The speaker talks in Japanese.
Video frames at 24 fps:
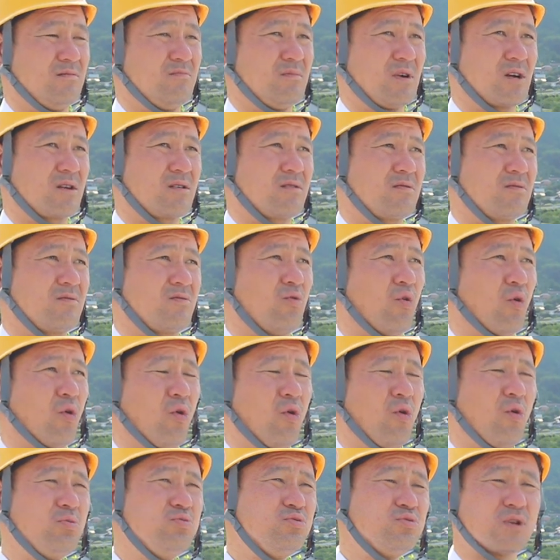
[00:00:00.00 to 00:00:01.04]
うん、まあ
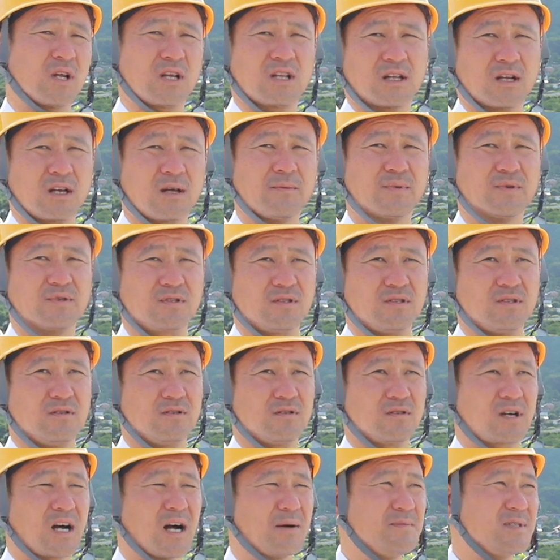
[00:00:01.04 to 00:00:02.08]
ご恩なんだね別に
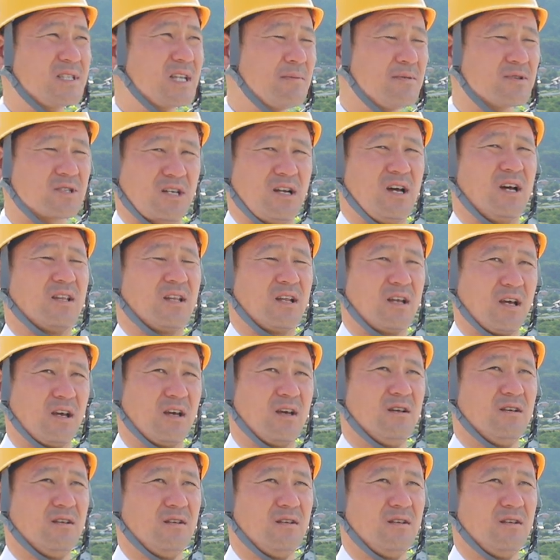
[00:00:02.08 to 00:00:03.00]
神様じゃないでね